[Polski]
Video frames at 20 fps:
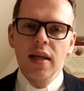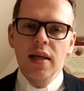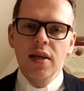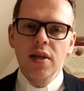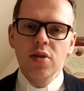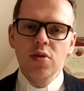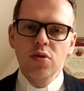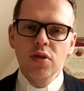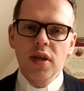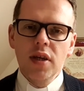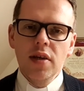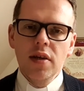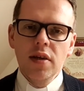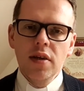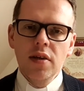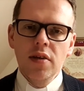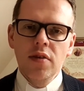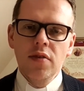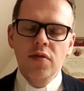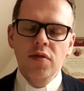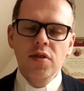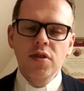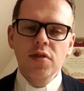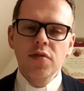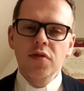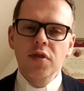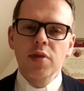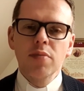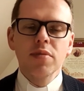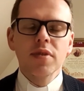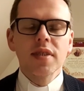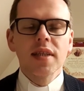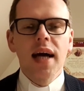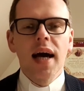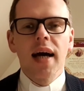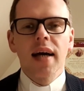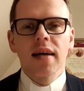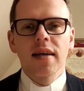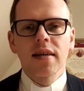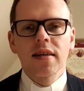I tutaj widzi w tym
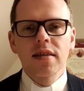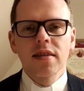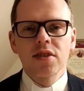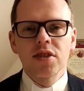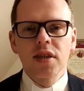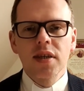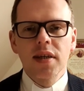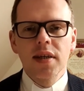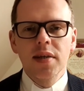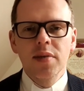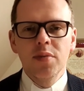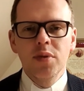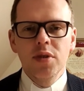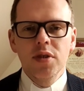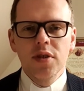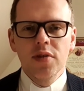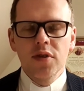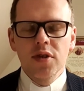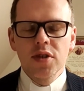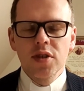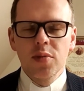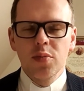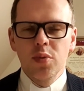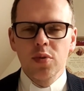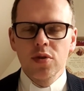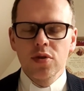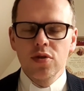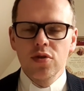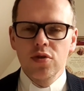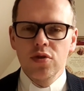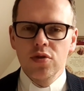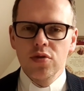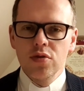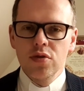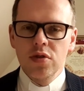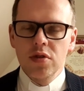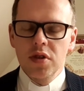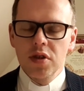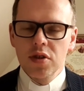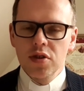znak, że bycie właśnie
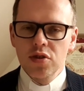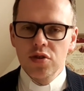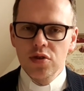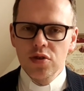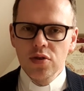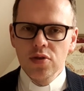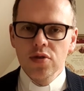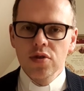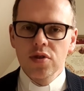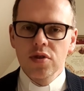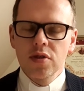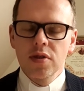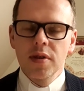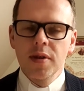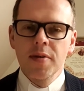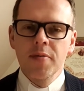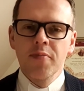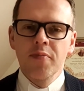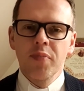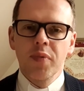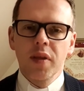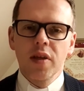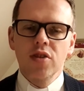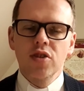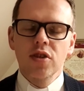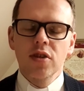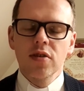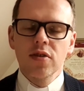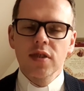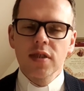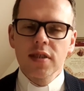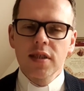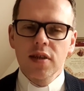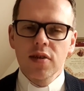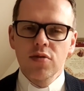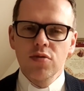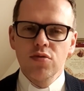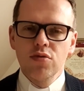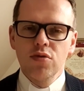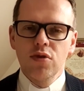pośród tych sióstr żyjących
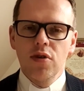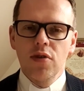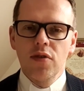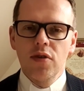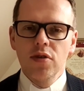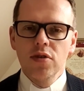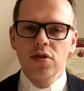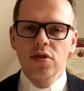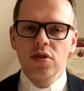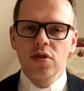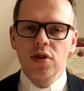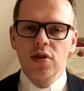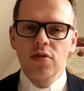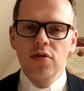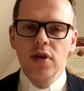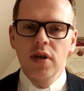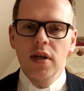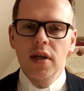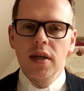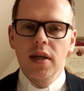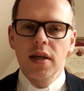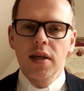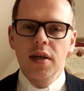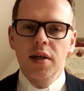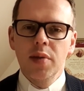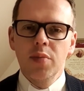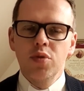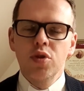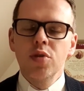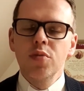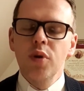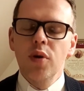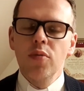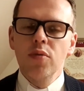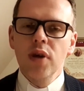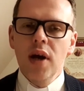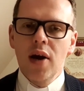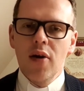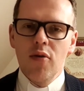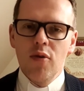taką duchowością, Y,
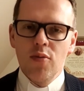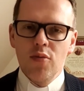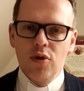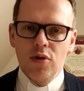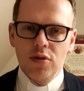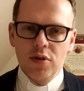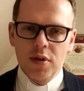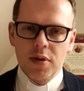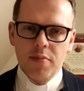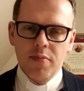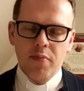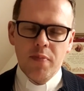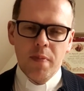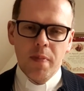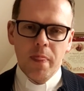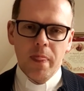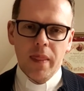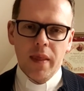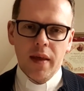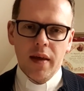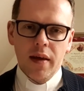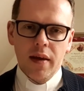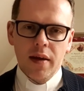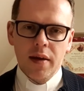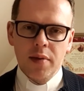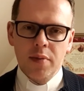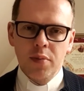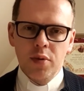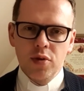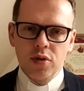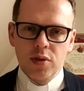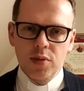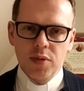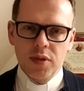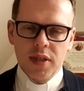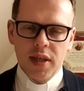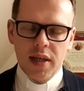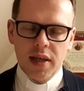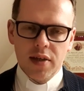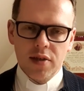przypomniało mu o tym y, Bożym
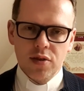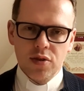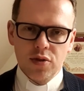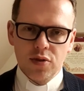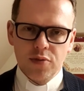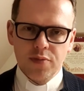Sercu.